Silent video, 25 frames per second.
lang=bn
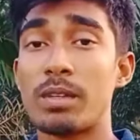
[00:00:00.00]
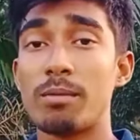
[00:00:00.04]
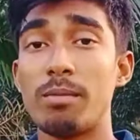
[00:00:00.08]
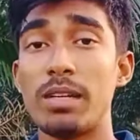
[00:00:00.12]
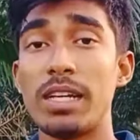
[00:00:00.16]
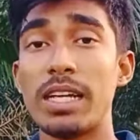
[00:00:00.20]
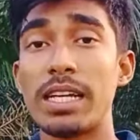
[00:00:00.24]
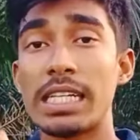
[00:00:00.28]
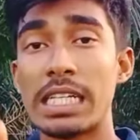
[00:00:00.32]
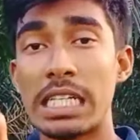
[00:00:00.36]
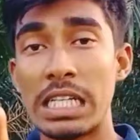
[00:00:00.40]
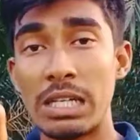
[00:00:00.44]

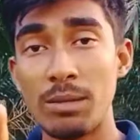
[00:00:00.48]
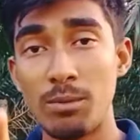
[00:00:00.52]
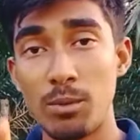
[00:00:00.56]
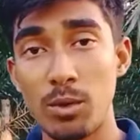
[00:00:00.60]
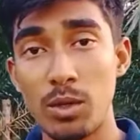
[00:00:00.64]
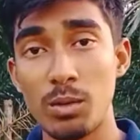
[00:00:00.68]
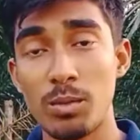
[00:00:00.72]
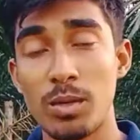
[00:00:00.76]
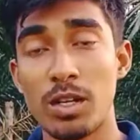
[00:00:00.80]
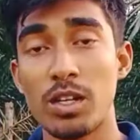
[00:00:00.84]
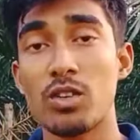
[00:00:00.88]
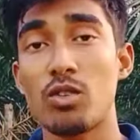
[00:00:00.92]
মানে কি
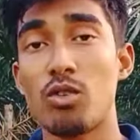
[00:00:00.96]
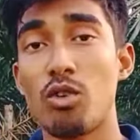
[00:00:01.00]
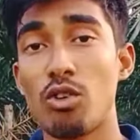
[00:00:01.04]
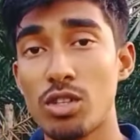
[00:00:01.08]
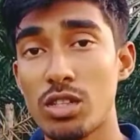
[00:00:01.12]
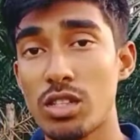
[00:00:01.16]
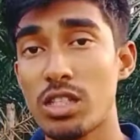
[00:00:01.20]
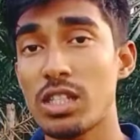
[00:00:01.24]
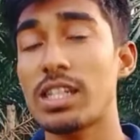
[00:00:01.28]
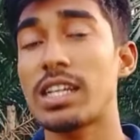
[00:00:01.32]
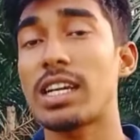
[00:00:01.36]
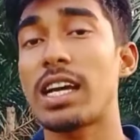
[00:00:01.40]
পরিমাণ
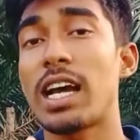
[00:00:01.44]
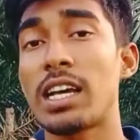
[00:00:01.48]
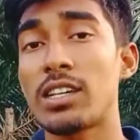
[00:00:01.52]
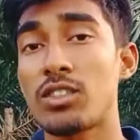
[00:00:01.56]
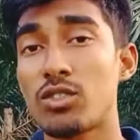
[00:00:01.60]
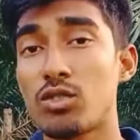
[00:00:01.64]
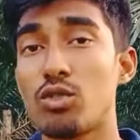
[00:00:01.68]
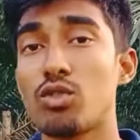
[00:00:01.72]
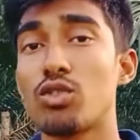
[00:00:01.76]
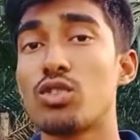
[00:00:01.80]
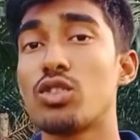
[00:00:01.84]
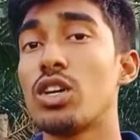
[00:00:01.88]
কষ্টের কাজ
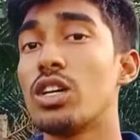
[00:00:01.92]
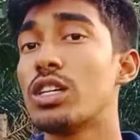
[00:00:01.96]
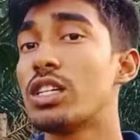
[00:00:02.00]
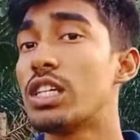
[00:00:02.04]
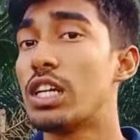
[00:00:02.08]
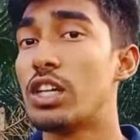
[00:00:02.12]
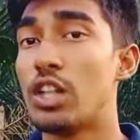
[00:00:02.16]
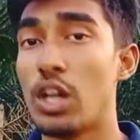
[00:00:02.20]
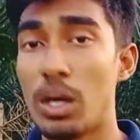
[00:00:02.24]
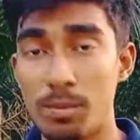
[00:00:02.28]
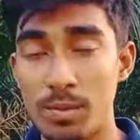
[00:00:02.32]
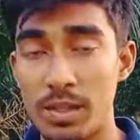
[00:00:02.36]
করতে হয়
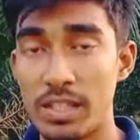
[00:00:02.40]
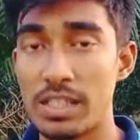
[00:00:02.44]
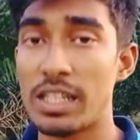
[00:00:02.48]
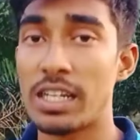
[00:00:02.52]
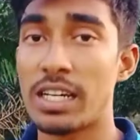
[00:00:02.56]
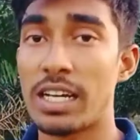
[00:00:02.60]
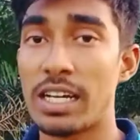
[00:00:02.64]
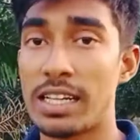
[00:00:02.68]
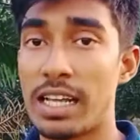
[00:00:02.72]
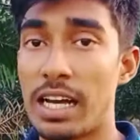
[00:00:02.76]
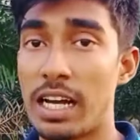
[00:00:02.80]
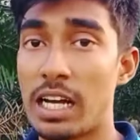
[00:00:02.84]
সেটাও
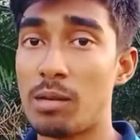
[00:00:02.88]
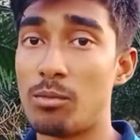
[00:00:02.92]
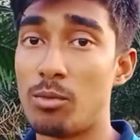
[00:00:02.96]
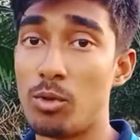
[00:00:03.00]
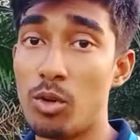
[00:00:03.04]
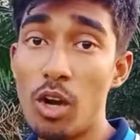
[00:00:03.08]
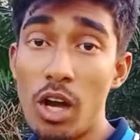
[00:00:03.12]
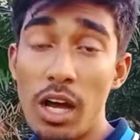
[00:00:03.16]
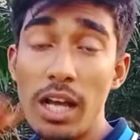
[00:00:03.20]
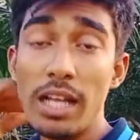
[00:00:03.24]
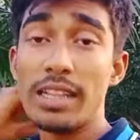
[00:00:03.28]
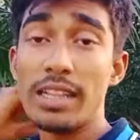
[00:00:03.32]
আপনাদেরকে দেখাবো
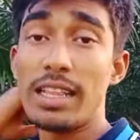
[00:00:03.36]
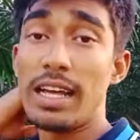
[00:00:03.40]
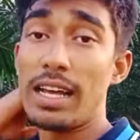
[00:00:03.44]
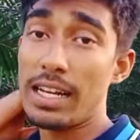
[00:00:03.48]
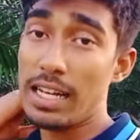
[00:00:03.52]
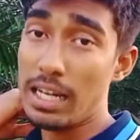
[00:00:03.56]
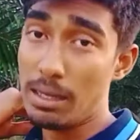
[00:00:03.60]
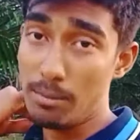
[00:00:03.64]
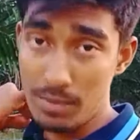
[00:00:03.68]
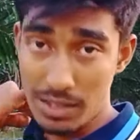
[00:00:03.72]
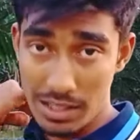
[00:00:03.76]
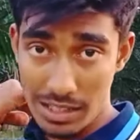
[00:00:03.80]

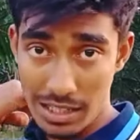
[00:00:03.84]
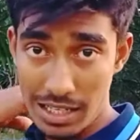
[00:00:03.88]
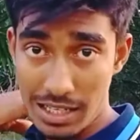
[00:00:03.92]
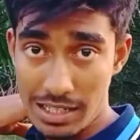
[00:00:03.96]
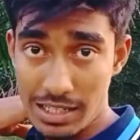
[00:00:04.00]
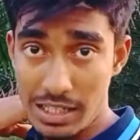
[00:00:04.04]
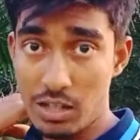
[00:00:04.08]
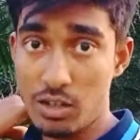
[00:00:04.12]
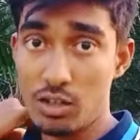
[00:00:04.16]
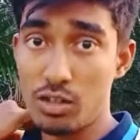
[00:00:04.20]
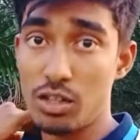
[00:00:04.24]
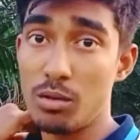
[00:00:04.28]
তাইকে আপনাদের
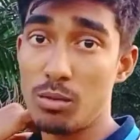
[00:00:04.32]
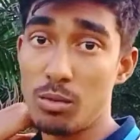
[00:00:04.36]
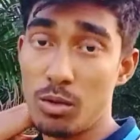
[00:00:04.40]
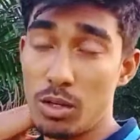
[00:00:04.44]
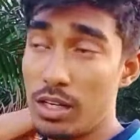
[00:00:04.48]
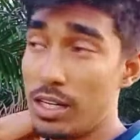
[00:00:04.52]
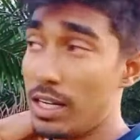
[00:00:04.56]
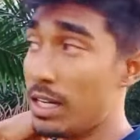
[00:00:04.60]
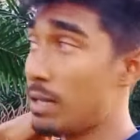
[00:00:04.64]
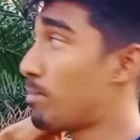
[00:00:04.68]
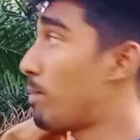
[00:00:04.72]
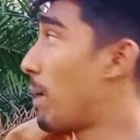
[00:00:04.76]
একটা কথা
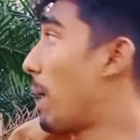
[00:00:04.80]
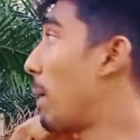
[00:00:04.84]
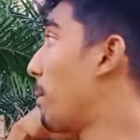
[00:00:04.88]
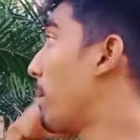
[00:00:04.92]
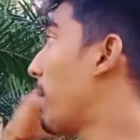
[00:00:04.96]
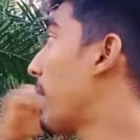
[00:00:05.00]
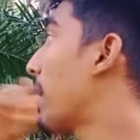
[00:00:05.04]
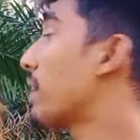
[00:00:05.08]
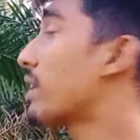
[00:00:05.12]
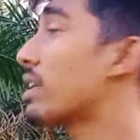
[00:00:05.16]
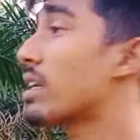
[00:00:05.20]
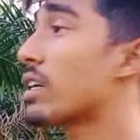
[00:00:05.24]
বলি এই পাম
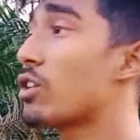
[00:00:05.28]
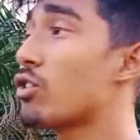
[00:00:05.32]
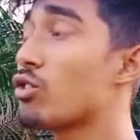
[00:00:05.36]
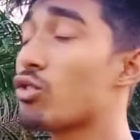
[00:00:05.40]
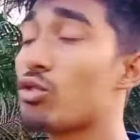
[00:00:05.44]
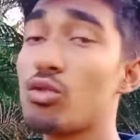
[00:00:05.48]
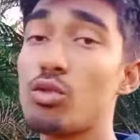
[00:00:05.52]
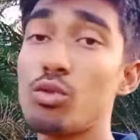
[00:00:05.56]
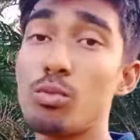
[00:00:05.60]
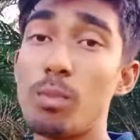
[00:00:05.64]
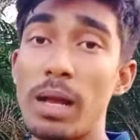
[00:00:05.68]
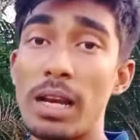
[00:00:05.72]
বাগান
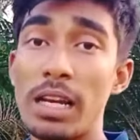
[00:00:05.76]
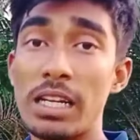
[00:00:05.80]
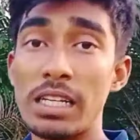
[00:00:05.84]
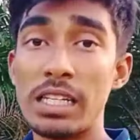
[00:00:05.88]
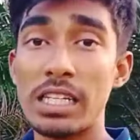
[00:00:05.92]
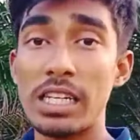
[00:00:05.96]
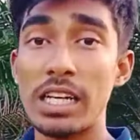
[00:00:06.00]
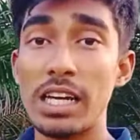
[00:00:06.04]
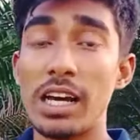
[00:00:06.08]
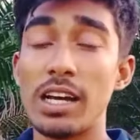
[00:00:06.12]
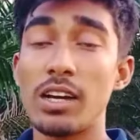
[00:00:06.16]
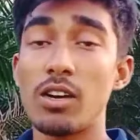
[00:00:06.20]
কিন্তু
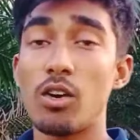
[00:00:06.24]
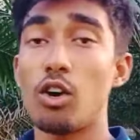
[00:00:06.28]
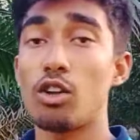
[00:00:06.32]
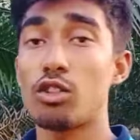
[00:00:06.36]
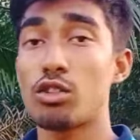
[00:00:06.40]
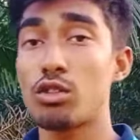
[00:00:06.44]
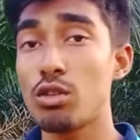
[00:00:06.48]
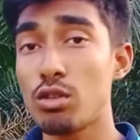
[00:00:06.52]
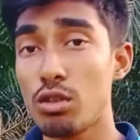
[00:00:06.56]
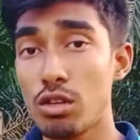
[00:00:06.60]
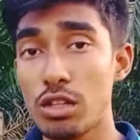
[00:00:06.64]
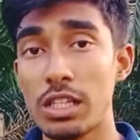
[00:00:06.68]
মালয়েশিয়ার
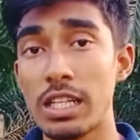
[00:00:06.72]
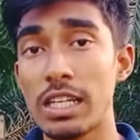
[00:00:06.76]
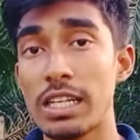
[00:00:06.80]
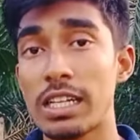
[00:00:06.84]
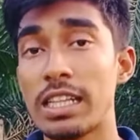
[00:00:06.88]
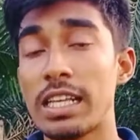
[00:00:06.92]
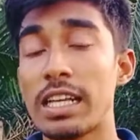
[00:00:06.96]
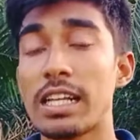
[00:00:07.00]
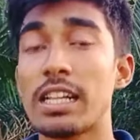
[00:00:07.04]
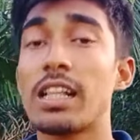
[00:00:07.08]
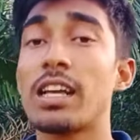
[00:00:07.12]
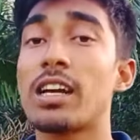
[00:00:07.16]
অর্থনৈতিক
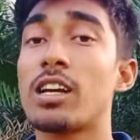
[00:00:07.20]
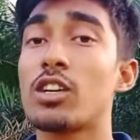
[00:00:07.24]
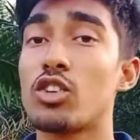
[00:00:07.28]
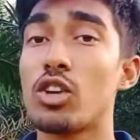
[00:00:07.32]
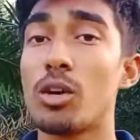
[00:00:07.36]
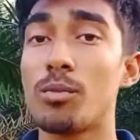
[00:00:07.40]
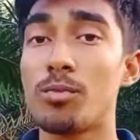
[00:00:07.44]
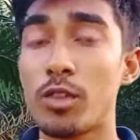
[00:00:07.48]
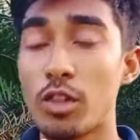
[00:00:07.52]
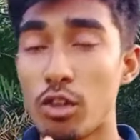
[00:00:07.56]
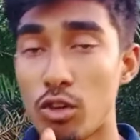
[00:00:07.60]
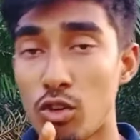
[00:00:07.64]
দিক থেকে
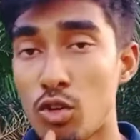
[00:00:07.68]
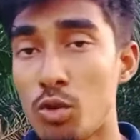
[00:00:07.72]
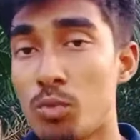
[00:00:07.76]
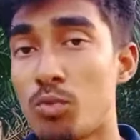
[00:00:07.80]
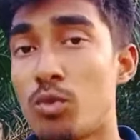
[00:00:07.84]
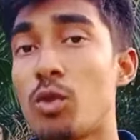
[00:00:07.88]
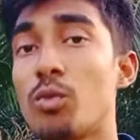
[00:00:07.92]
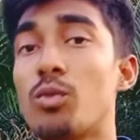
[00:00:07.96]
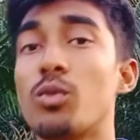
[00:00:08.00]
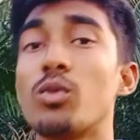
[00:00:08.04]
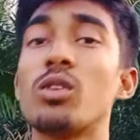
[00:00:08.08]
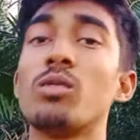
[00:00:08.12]
সবচেয়ে
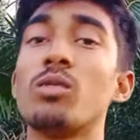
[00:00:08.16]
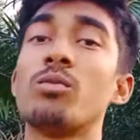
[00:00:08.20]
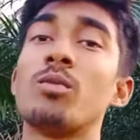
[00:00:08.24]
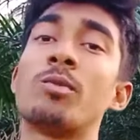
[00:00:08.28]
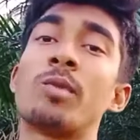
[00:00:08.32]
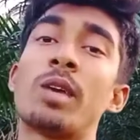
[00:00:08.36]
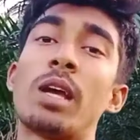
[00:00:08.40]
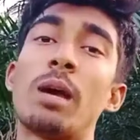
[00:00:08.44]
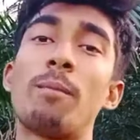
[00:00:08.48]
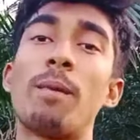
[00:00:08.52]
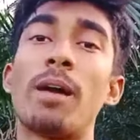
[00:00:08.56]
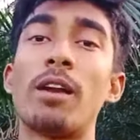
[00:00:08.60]
গুরুত্বপূর্ণ
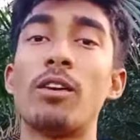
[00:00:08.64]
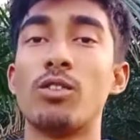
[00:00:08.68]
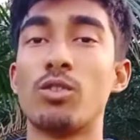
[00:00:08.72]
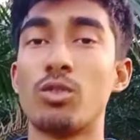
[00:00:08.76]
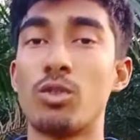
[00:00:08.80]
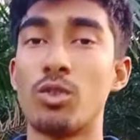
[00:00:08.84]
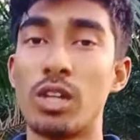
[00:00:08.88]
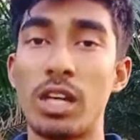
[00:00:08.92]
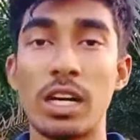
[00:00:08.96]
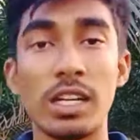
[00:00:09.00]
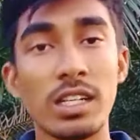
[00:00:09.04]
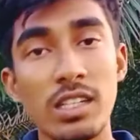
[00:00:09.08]
ভূমিকা পালন
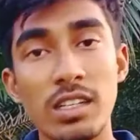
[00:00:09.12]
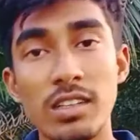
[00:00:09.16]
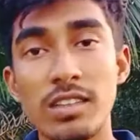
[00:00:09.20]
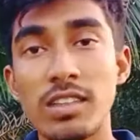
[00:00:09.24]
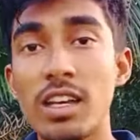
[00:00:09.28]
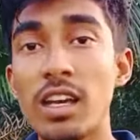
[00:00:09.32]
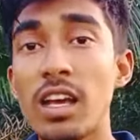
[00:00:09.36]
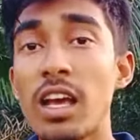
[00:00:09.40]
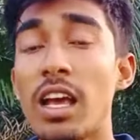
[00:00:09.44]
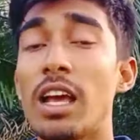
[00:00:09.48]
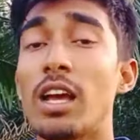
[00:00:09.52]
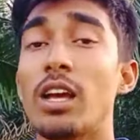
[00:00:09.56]
করে
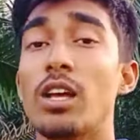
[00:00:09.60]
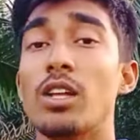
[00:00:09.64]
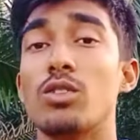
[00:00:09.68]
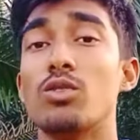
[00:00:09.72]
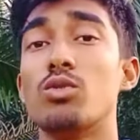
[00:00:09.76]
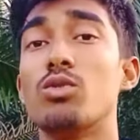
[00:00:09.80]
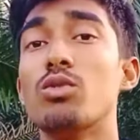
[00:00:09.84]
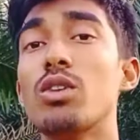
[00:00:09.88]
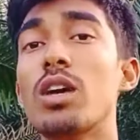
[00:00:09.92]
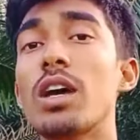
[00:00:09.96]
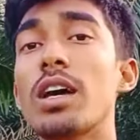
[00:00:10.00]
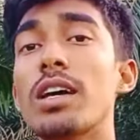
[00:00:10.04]
আসতেছে
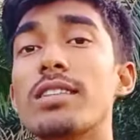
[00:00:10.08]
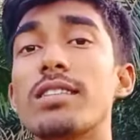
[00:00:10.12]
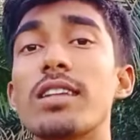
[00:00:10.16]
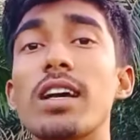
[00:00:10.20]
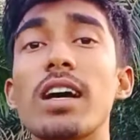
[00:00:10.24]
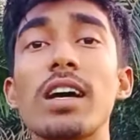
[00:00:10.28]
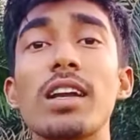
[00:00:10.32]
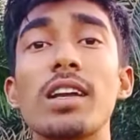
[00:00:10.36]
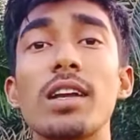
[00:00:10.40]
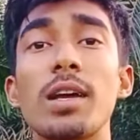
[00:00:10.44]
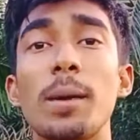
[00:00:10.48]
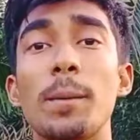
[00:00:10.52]
দুই
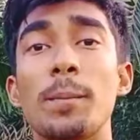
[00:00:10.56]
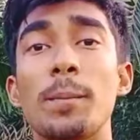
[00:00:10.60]
হাজার